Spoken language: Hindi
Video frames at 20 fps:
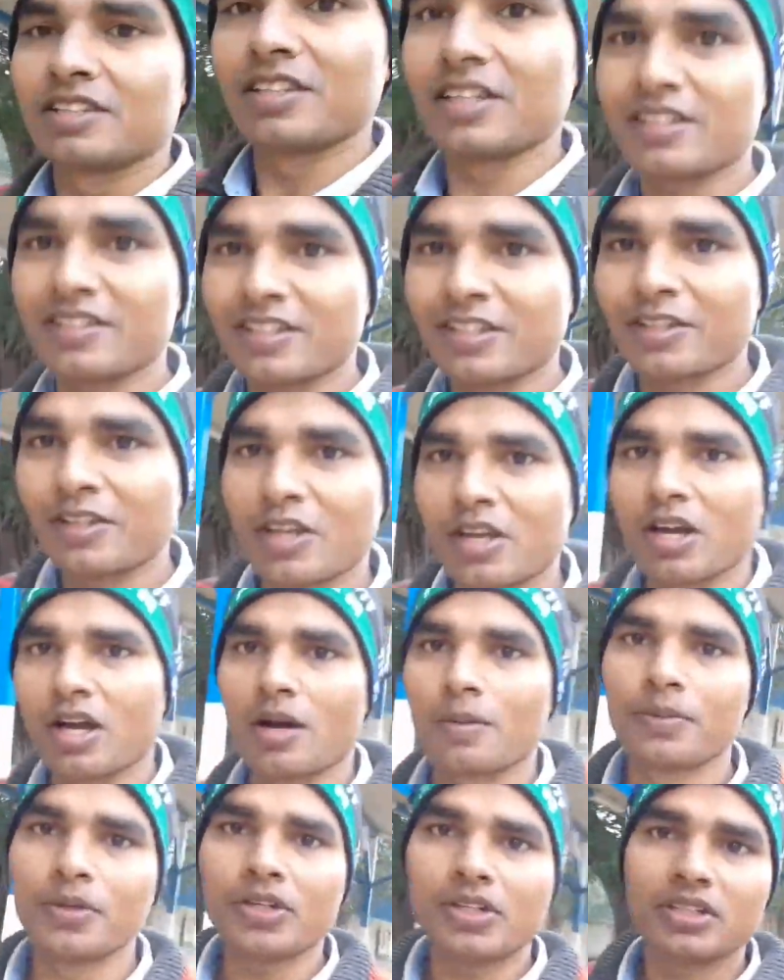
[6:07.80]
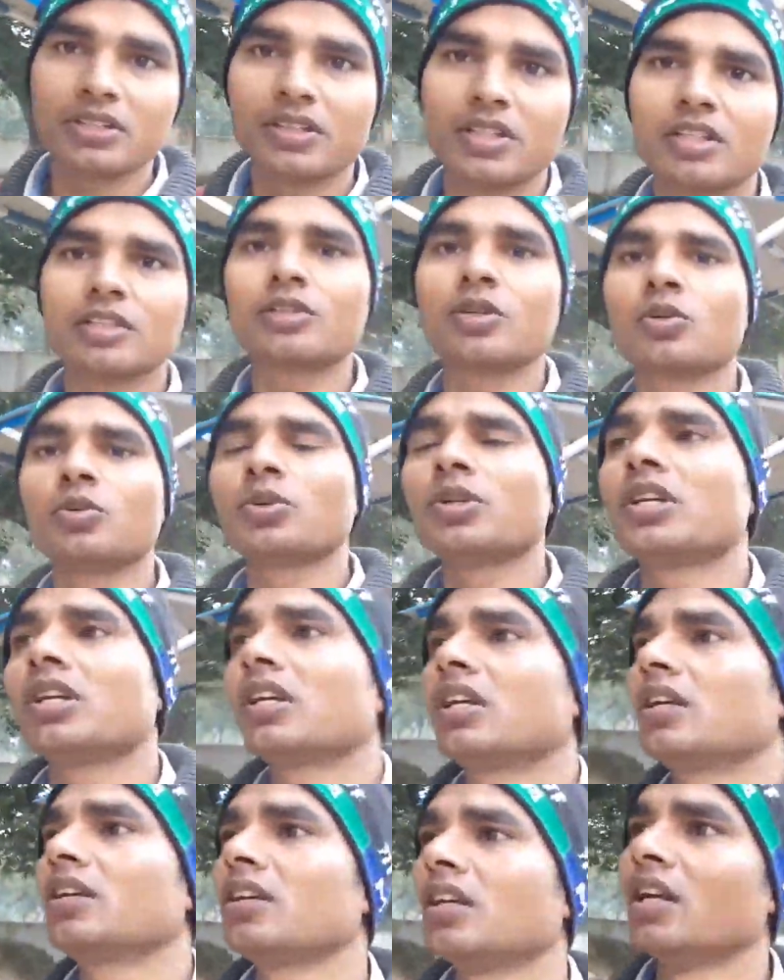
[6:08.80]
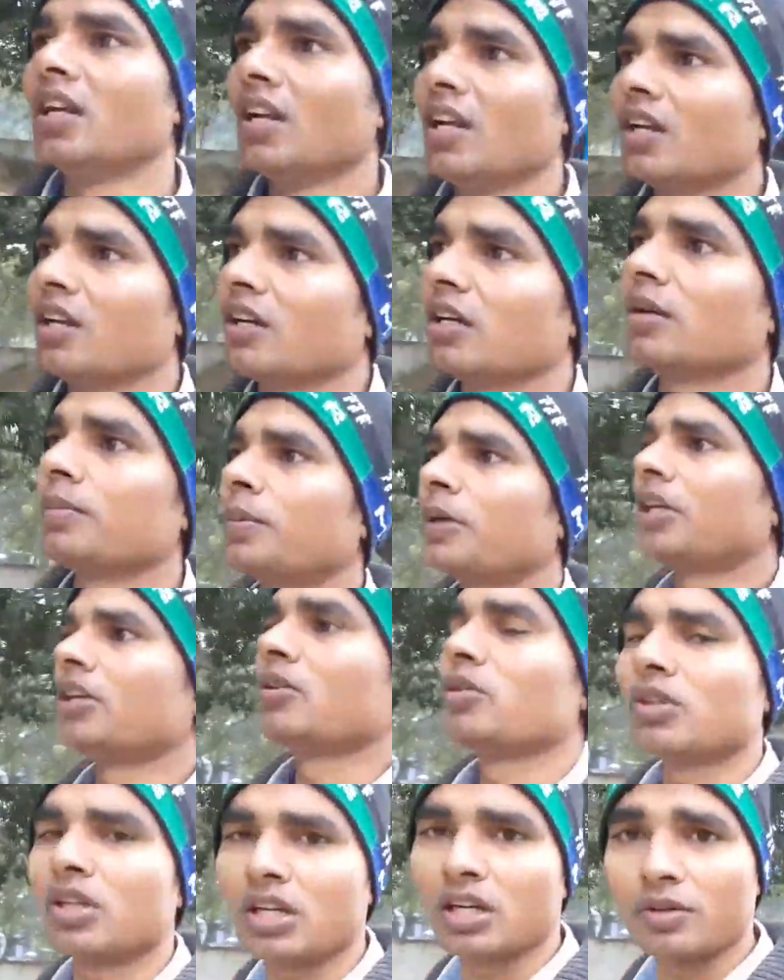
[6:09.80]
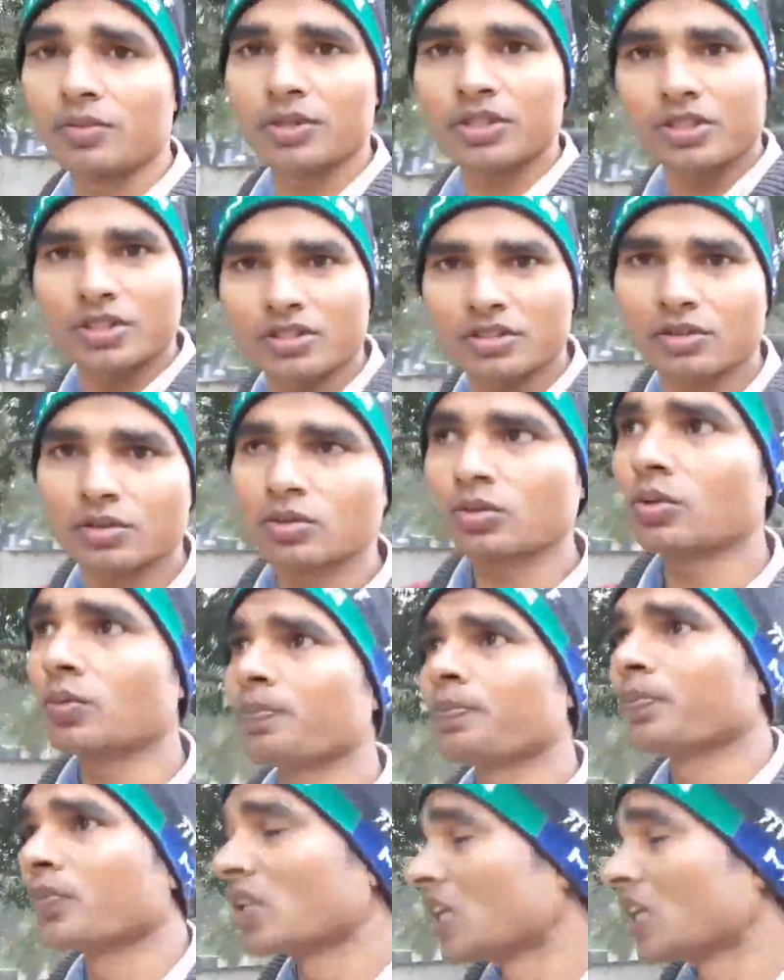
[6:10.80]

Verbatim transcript: देख सकते हैं अभी कितने दिन हुए हैं बने हुए रेलवे स्टेशन को